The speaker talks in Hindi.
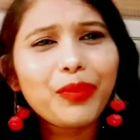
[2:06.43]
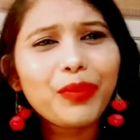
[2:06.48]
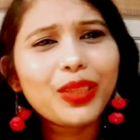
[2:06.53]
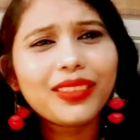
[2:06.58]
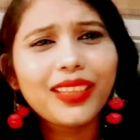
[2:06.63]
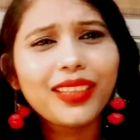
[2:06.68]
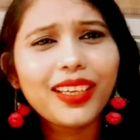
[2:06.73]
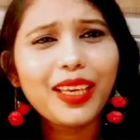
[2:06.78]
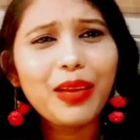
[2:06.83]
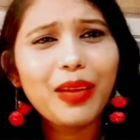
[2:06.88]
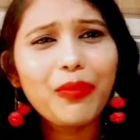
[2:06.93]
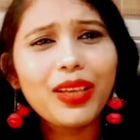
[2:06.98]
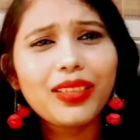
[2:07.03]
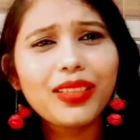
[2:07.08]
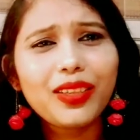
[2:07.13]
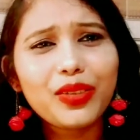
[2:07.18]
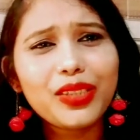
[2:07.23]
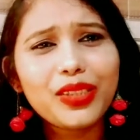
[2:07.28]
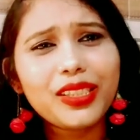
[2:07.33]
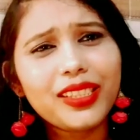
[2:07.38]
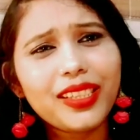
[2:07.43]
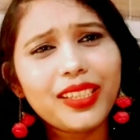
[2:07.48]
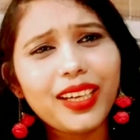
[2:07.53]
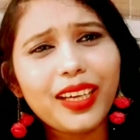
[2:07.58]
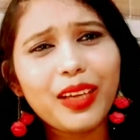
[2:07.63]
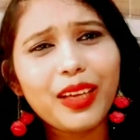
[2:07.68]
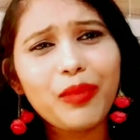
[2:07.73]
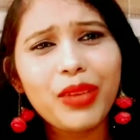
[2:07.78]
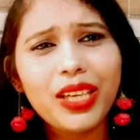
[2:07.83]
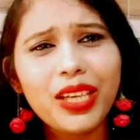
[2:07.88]
बस तकिए पैसे कुर्सी
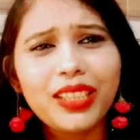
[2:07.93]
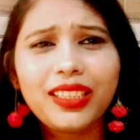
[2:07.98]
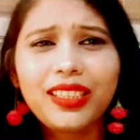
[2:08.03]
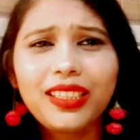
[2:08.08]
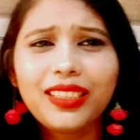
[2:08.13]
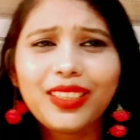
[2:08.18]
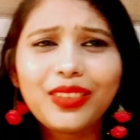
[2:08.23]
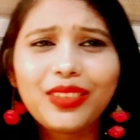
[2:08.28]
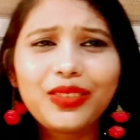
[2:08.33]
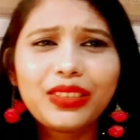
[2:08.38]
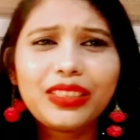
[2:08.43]
रख के मेज लीजिए